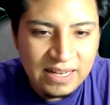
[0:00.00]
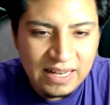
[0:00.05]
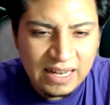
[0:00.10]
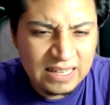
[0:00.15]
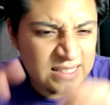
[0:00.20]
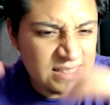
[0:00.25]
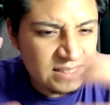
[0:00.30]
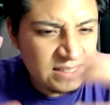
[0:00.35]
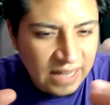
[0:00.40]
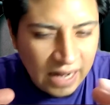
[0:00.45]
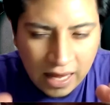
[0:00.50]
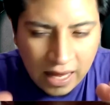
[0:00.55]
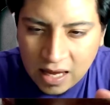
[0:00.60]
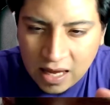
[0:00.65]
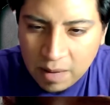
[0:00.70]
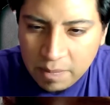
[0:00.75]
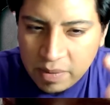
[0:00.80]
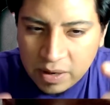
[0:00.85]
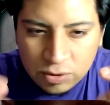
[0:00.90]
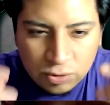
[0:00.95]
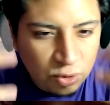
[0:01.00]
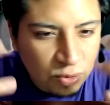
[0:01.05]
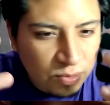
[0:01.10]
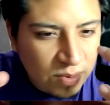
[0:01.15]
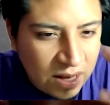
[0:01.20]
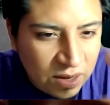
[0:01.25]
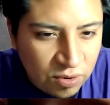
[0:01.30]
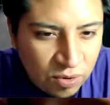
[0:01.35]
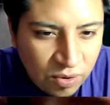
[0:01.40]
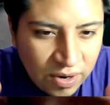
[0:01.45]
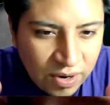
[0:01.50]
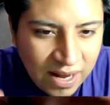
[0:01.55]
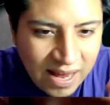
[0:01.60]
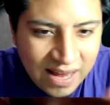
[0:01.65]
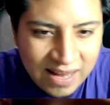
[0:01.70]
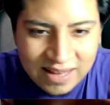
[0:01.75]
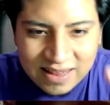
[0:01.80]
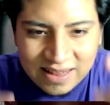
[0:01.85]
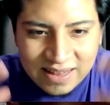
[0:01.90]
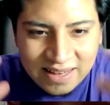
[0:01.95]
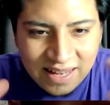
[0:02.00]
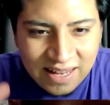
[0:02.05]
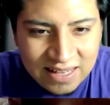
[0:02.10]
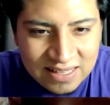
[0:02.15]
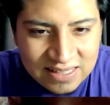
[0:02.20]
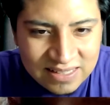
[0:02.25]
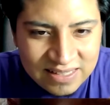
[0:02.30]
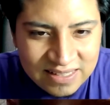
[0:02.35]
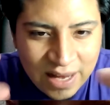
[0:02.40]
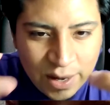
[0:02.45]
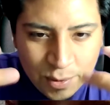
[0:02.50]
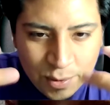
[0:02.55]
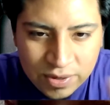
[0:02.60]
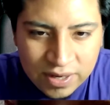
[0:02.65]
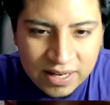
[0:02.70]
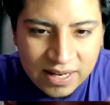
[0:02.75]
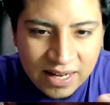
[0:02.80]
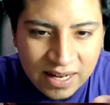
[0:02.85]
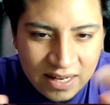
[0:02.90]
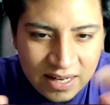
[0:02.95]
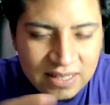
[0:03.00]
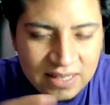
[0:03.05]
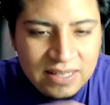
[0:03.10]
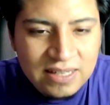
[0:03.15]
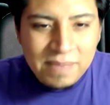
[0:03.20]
extraña, perturbadora, intensa, única,